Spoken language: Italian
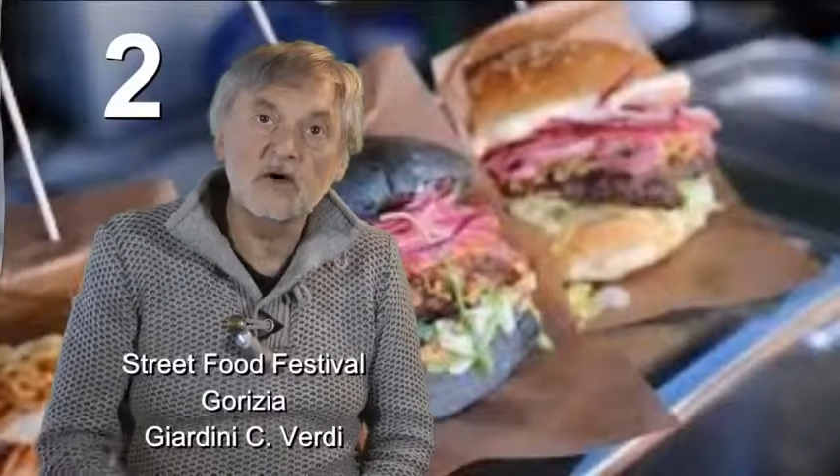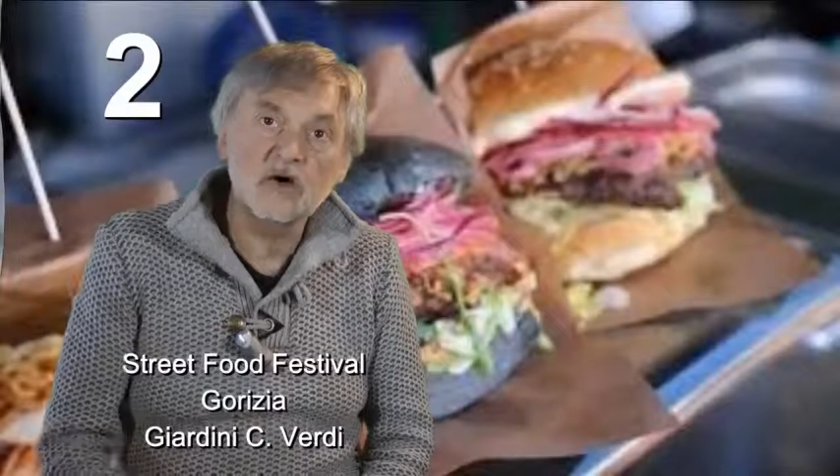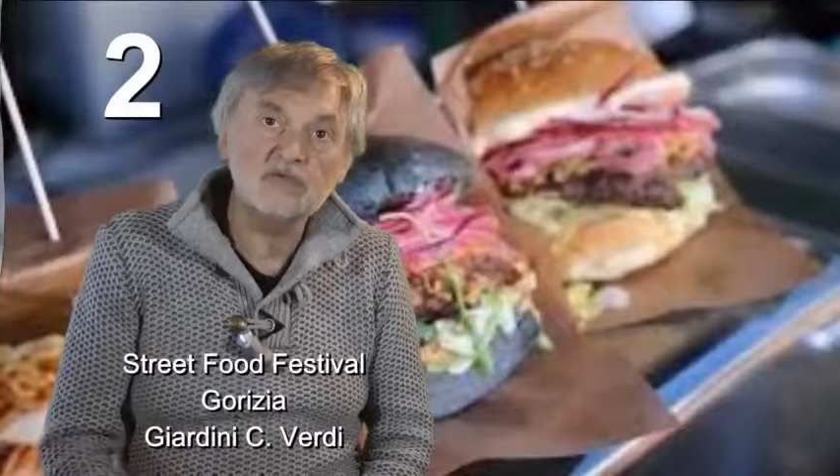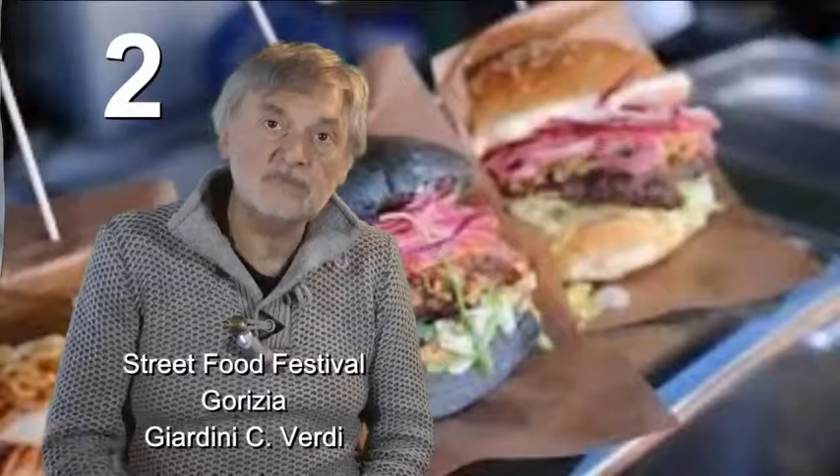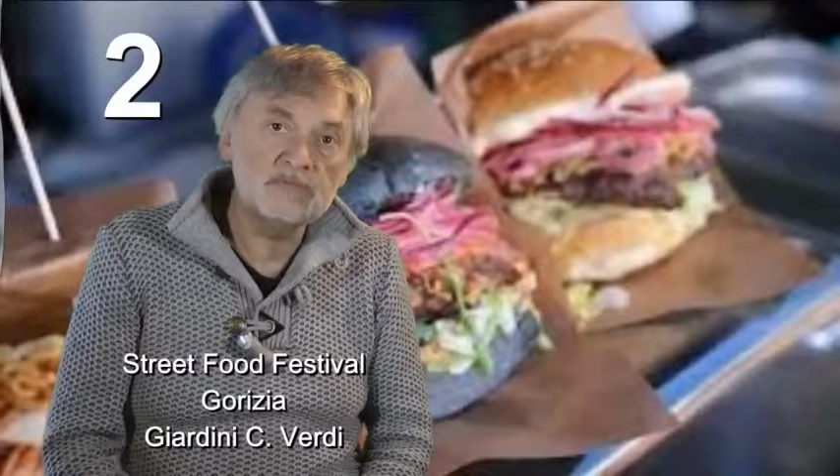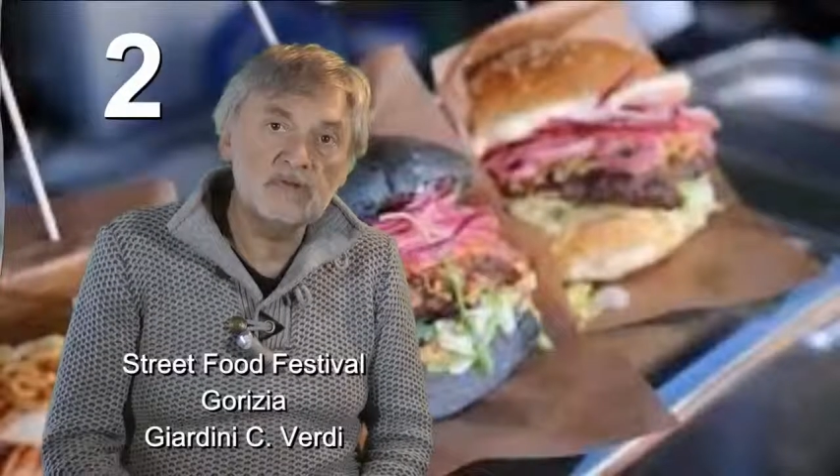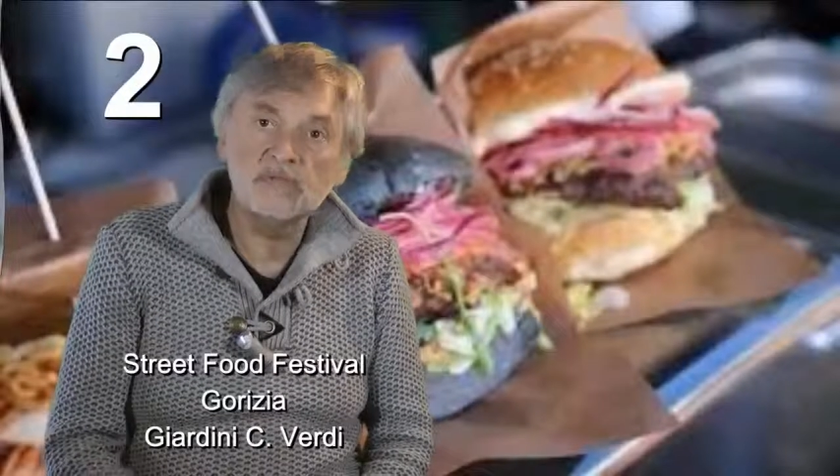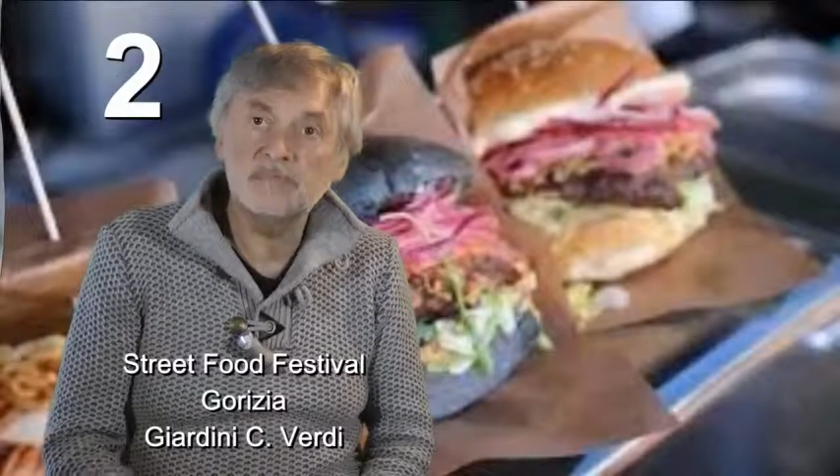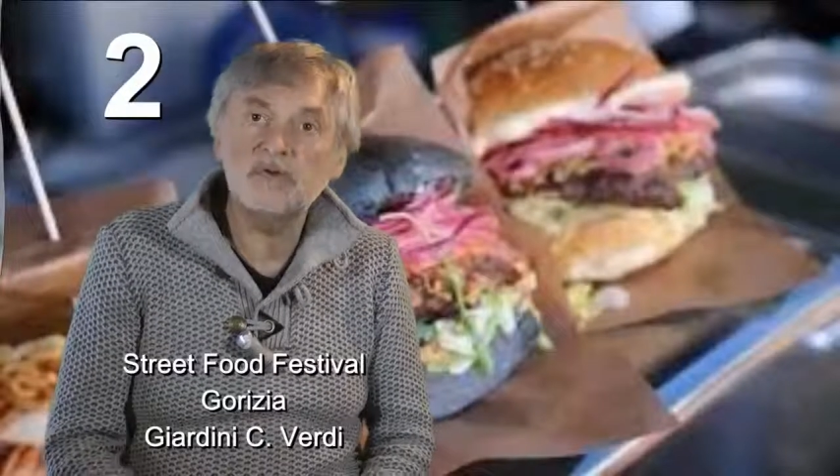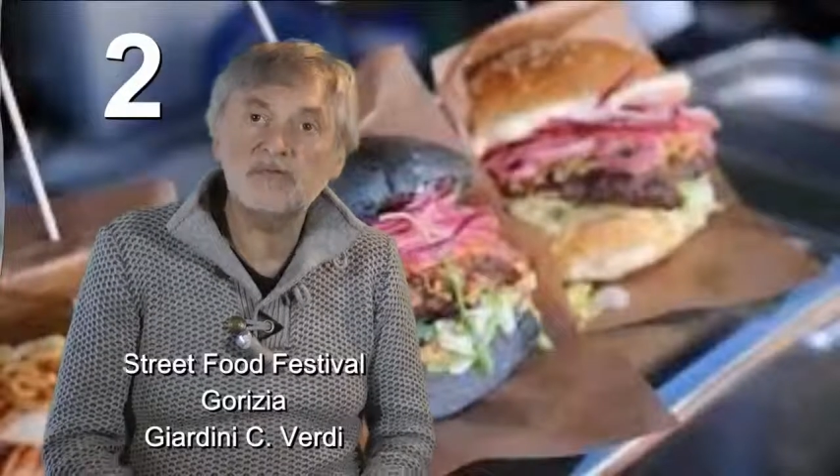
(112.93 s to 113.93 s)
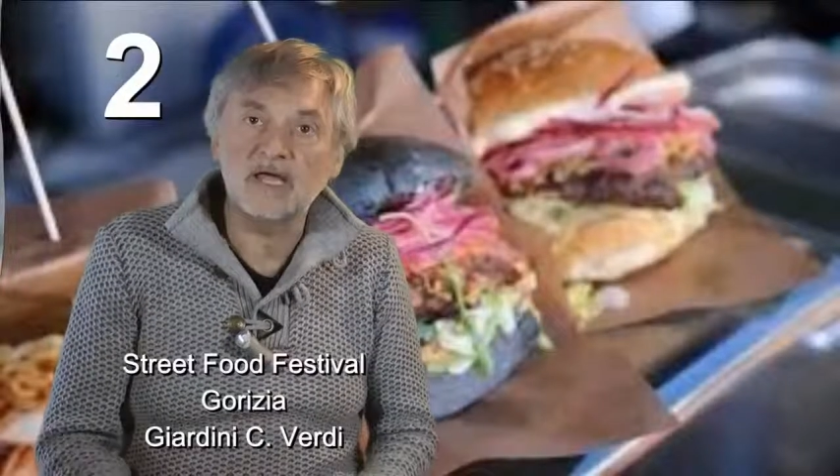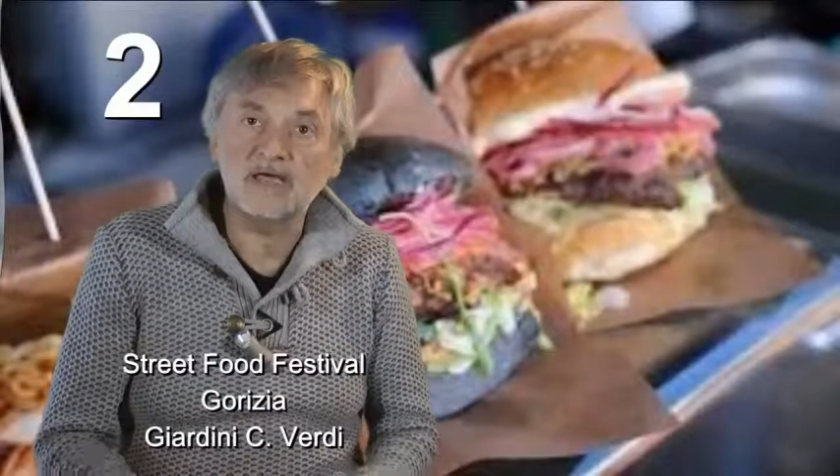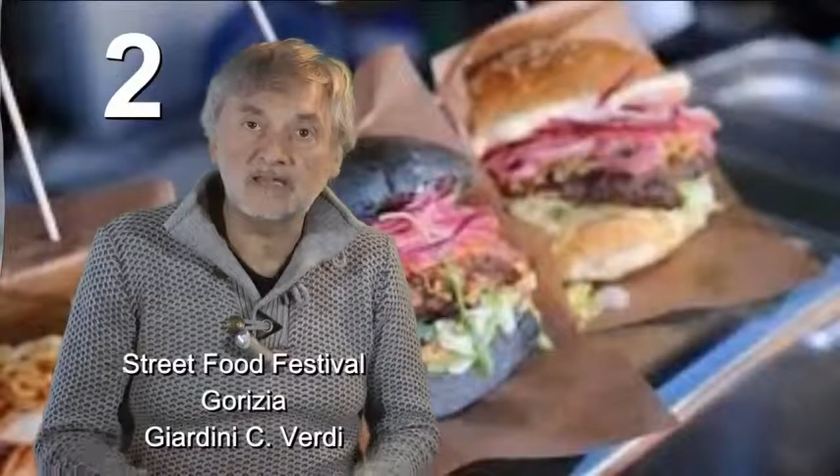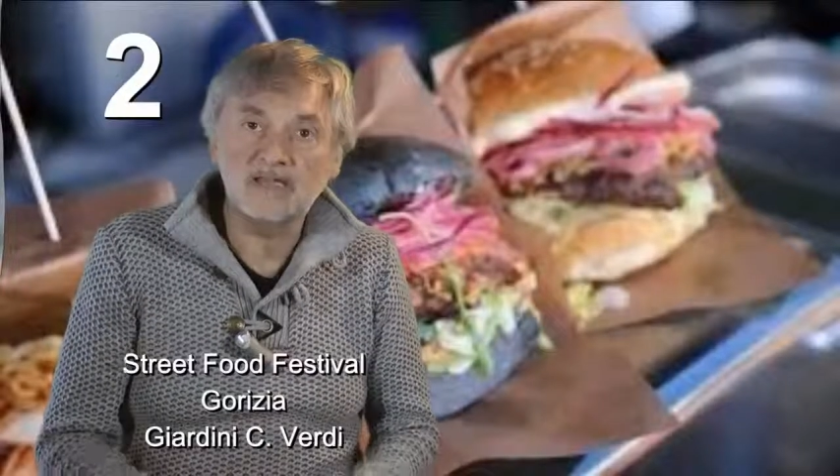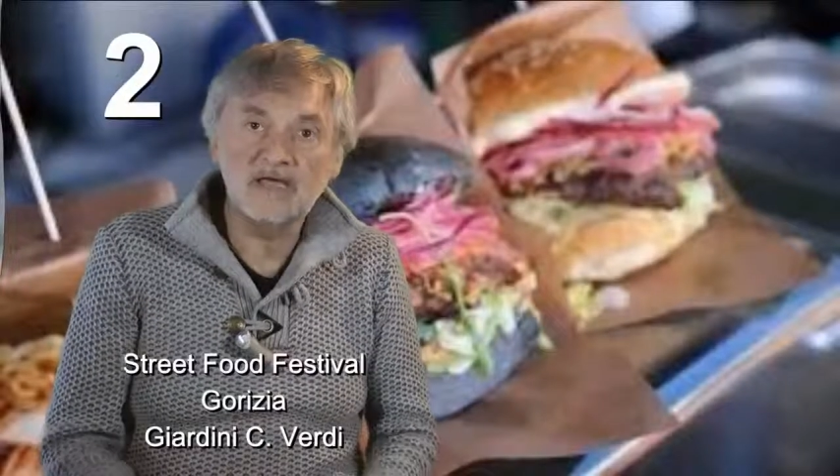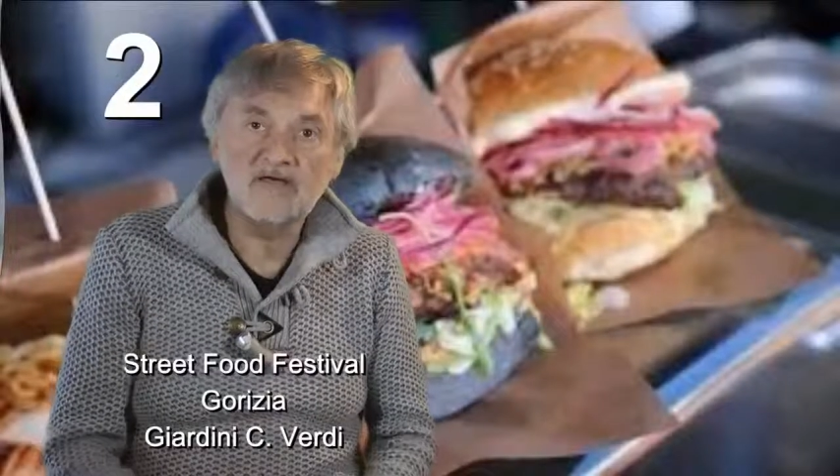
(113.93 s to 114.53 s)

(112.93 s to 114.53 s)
ospita un importante